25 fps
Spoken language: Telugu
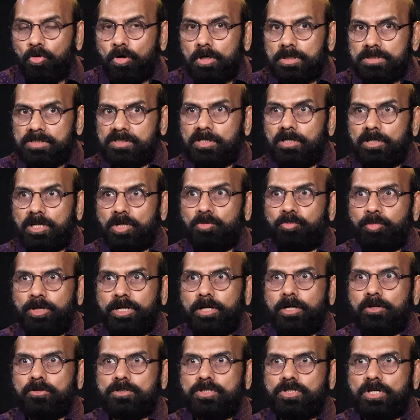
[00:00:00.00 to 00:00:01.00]
ఒక సర్టన్
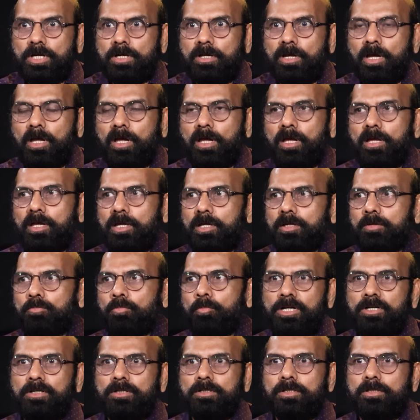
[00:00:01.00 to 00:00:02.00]
పీరియడ్ వచ్చాక
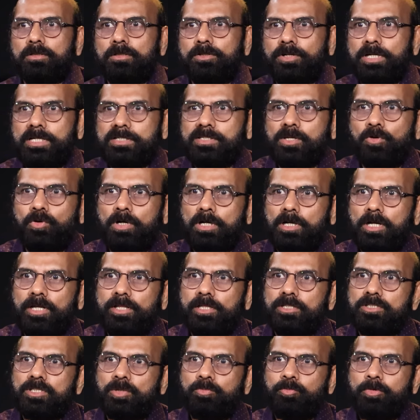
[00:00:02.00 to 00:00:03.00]
ఫండ్ రేజ్
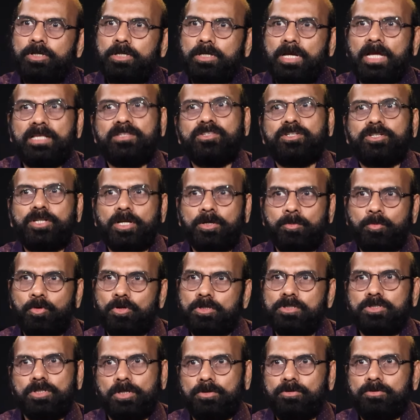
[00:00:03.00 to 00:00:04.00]
అవ్వట్లేదు అని చెప్పి ఎగ్జిట్
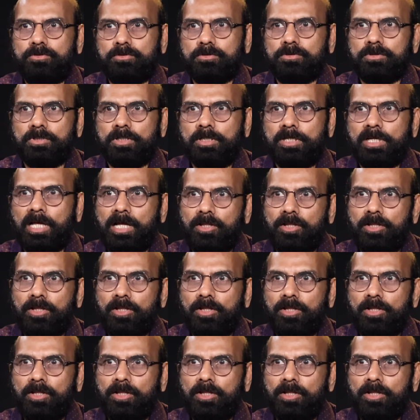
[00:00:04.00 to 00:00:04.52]
అయిపోవడం జరుగుతుంది